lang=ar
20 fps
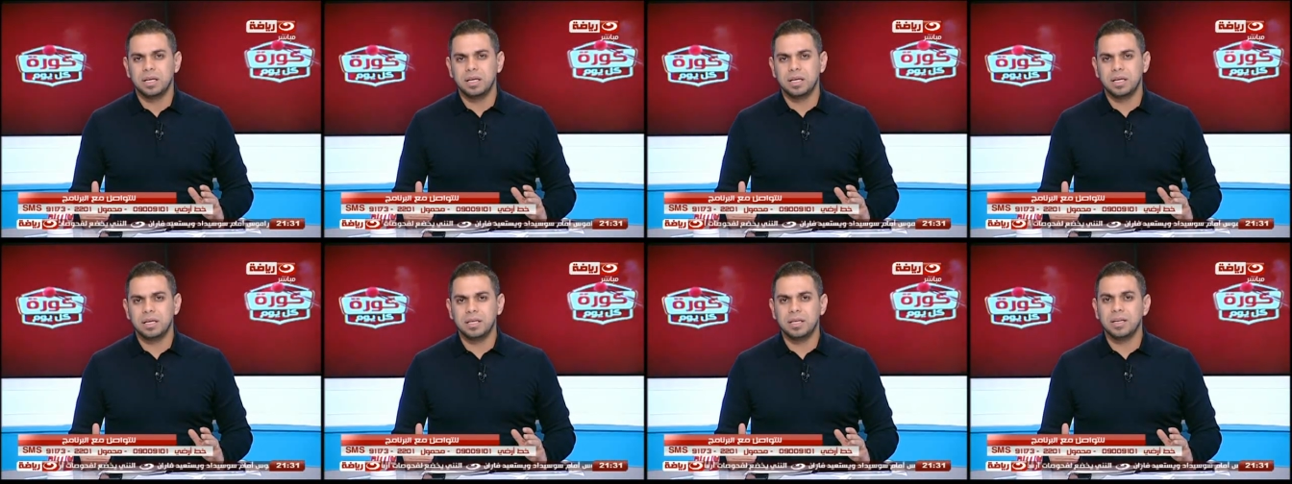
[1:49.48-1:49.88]

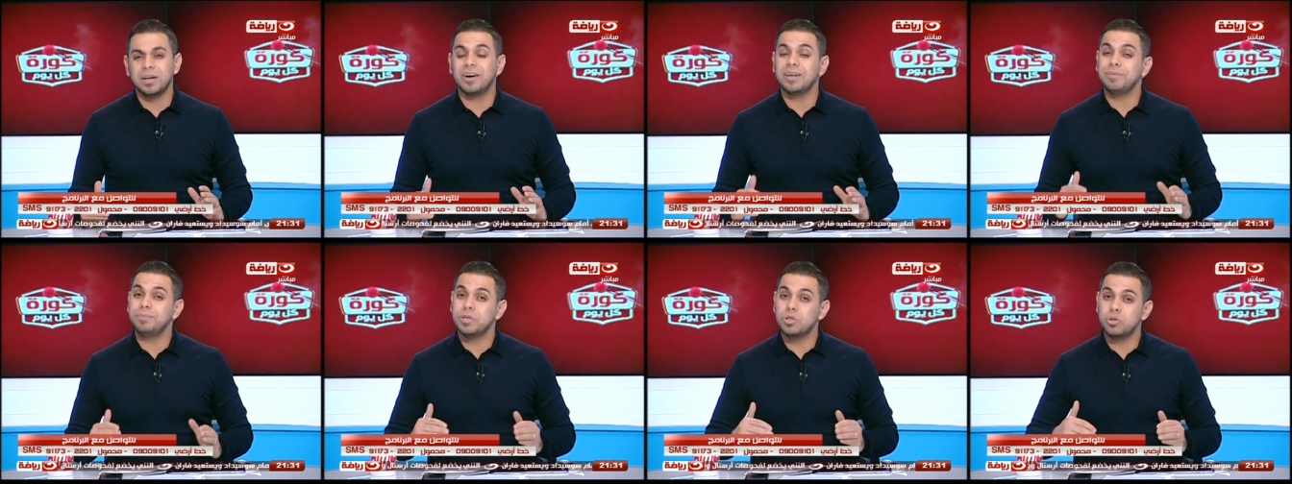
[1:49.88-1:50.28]
آه،
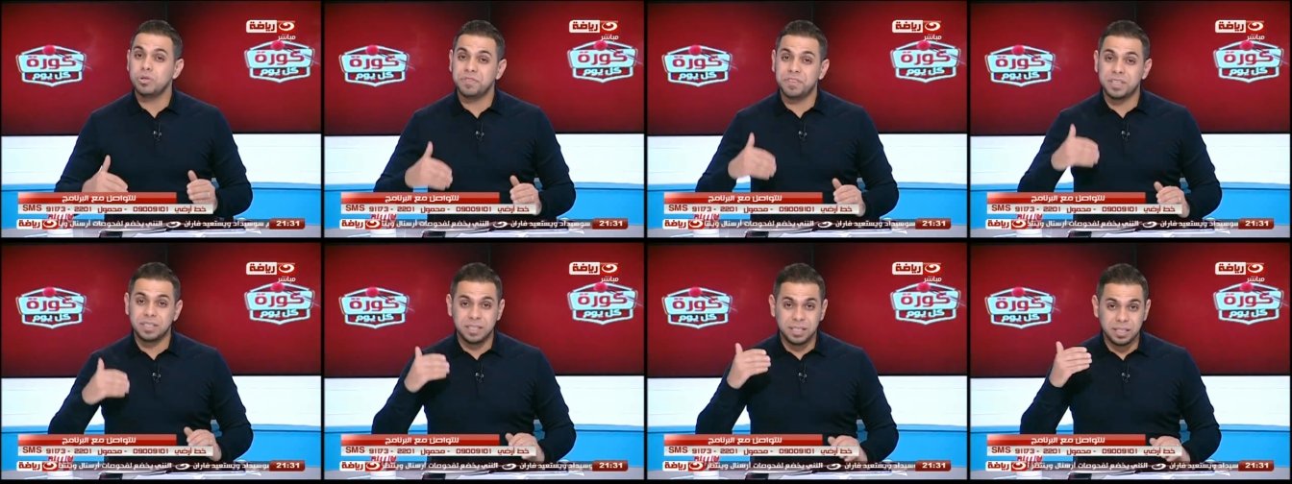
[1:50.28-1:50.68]
لغايه ما
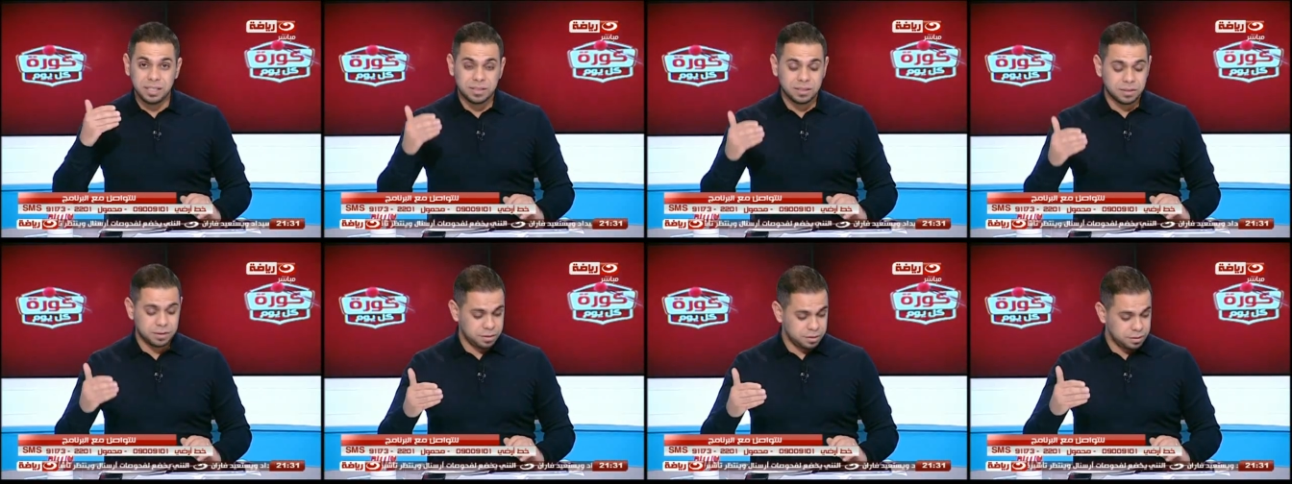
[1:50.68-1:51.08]
نشوف
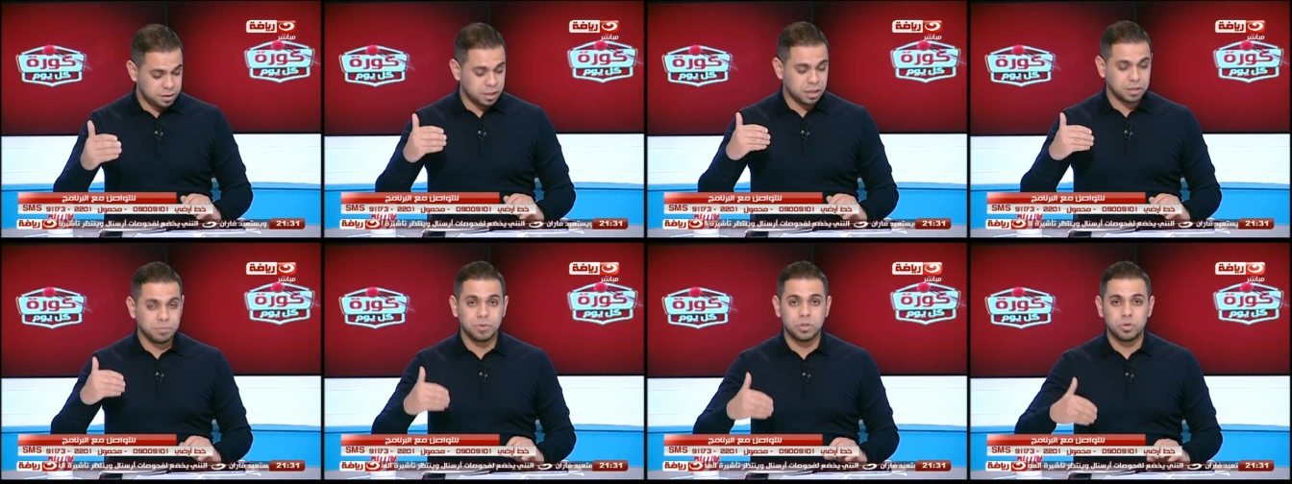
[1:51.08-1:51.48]
جديد
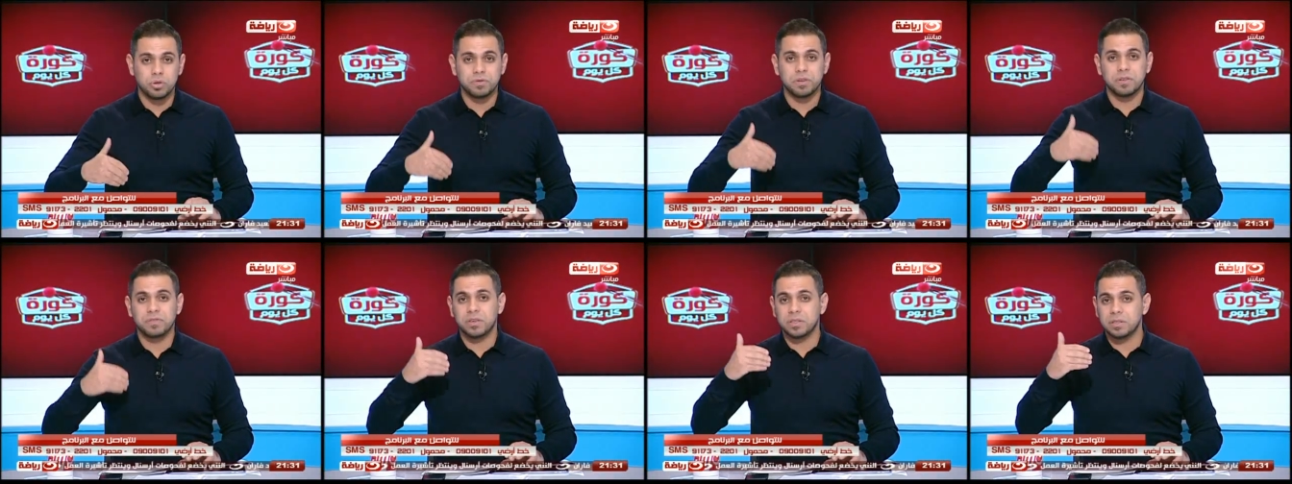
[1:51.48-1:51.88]
لغايه ما
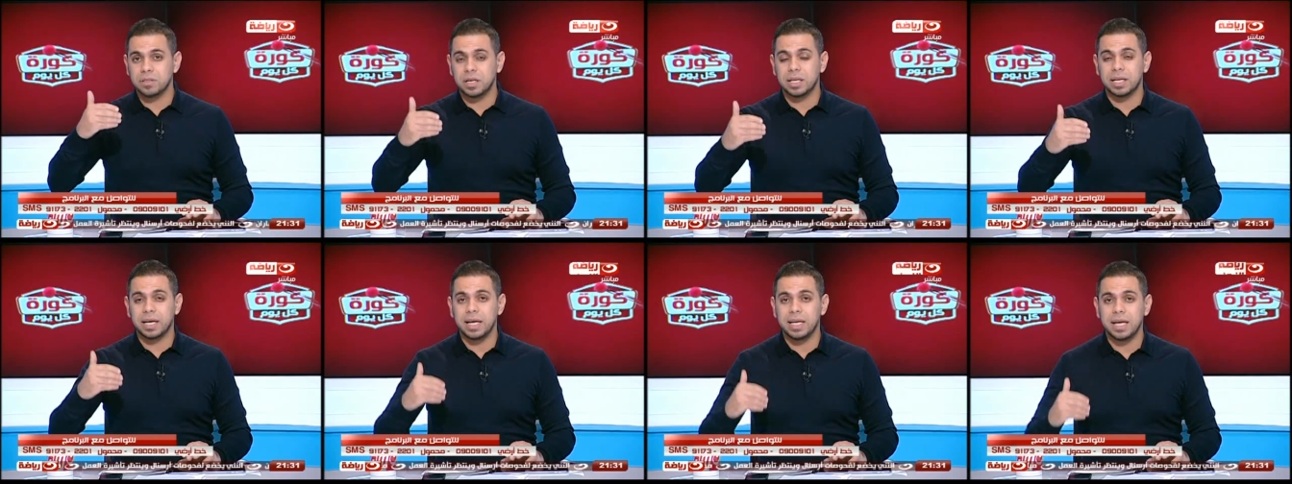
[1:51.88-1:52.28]
نشوف
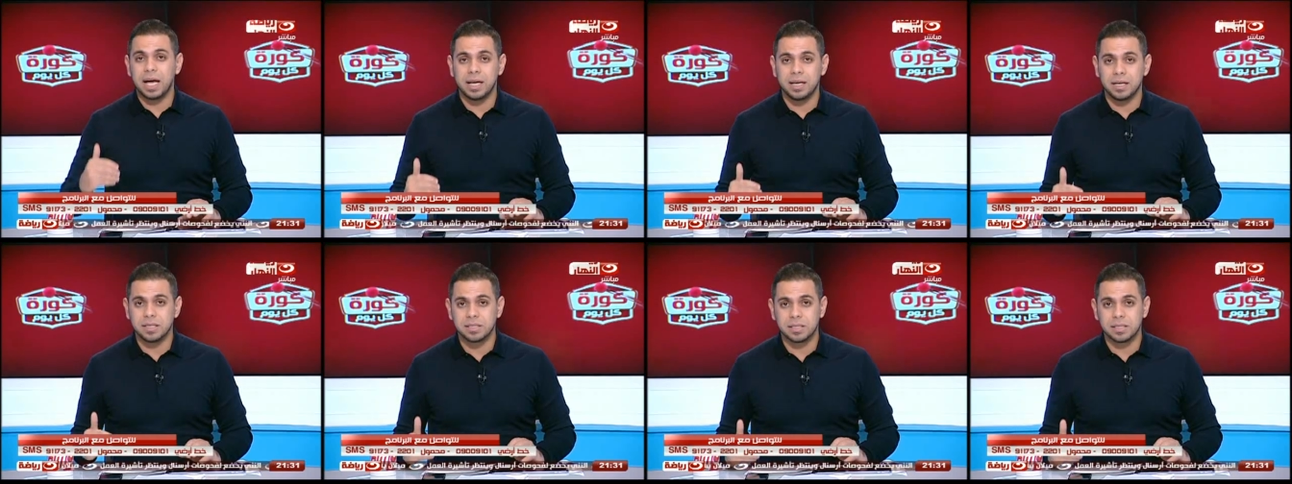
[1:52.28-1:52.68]
الفتره اللي جايه
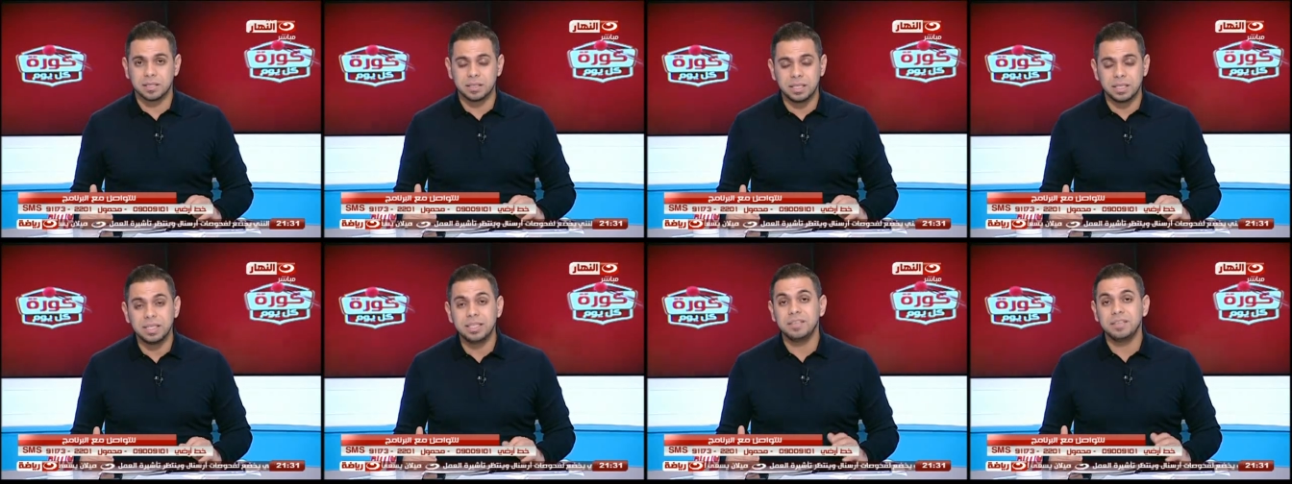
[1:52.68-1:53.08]
هيحصل
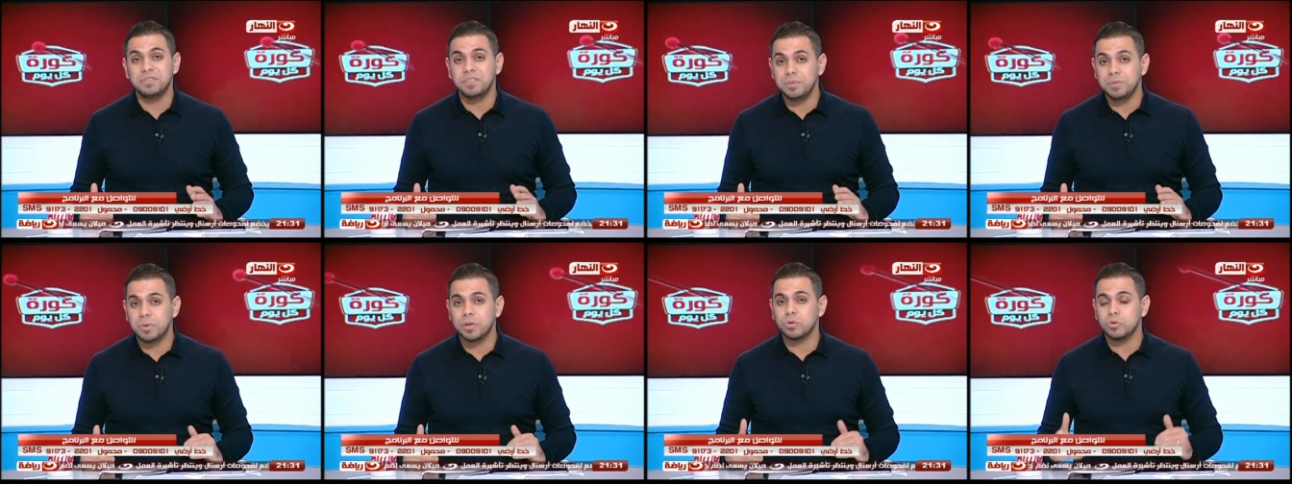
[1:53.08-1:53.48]
ايه ان
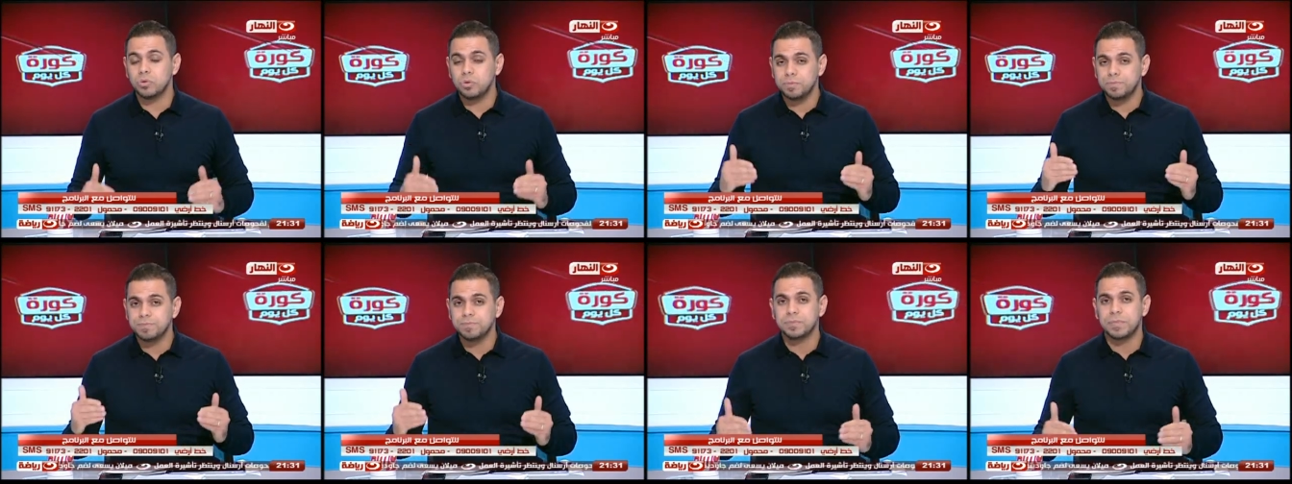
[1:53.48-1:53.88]
في
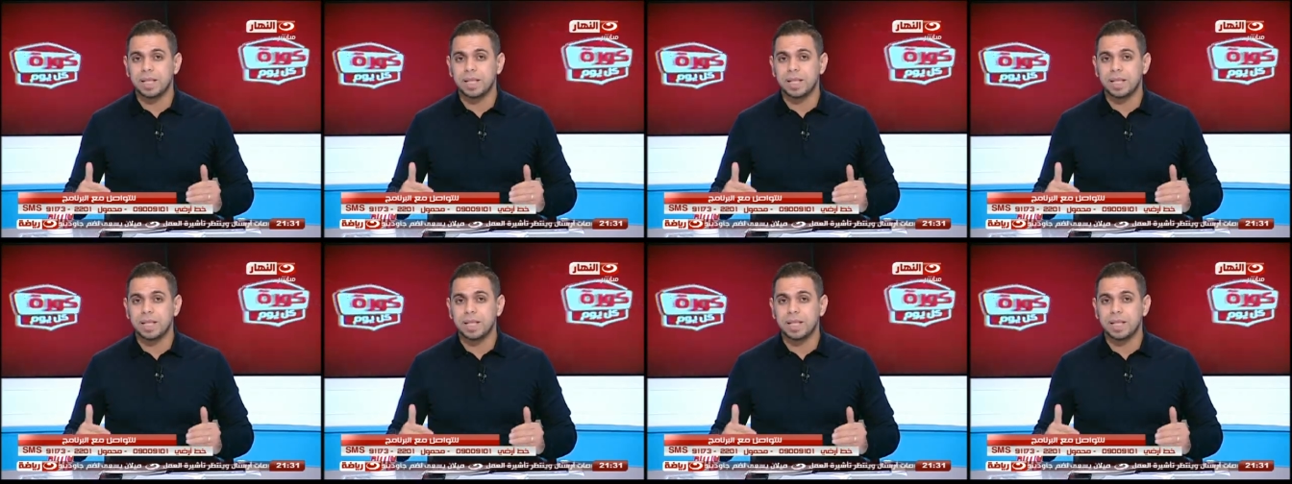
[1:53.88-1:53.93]
برضه